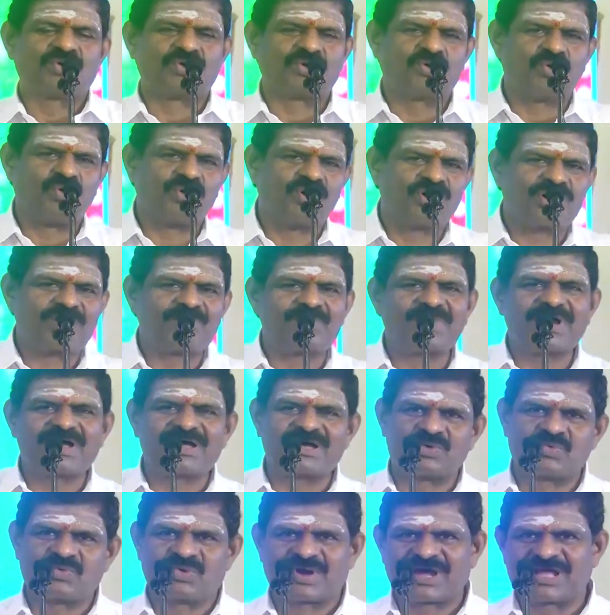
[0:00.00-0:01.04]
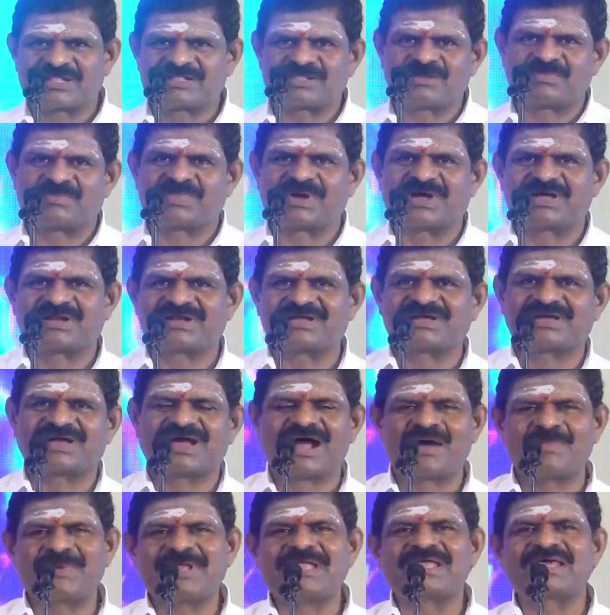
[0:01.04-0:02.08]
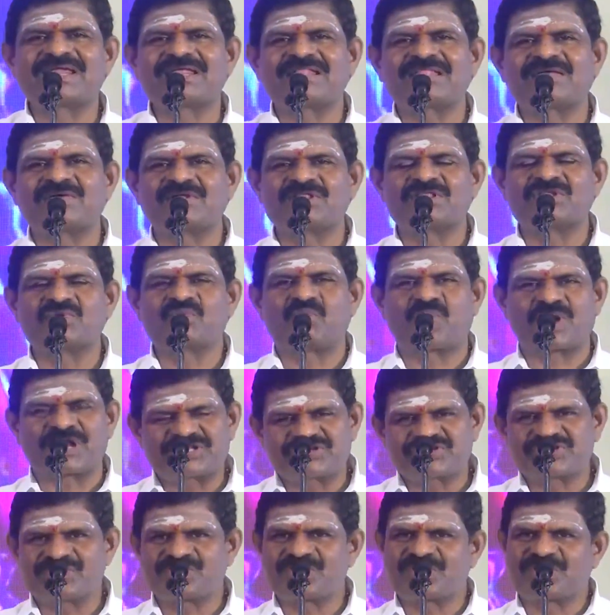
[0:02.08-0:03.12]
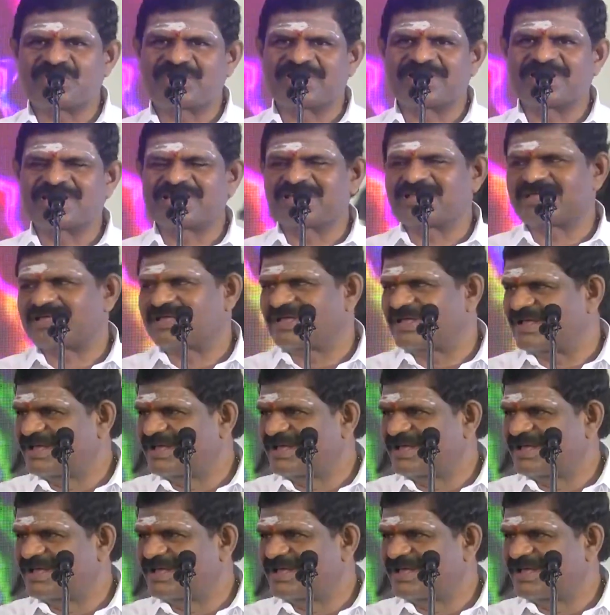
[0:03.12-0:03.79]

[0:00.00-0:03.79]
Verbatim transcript: ஒரு ஓரமாக உட்காந்துருப்பார் அப்படிங்கிறத வந்து உடைச்சவங்க வந்து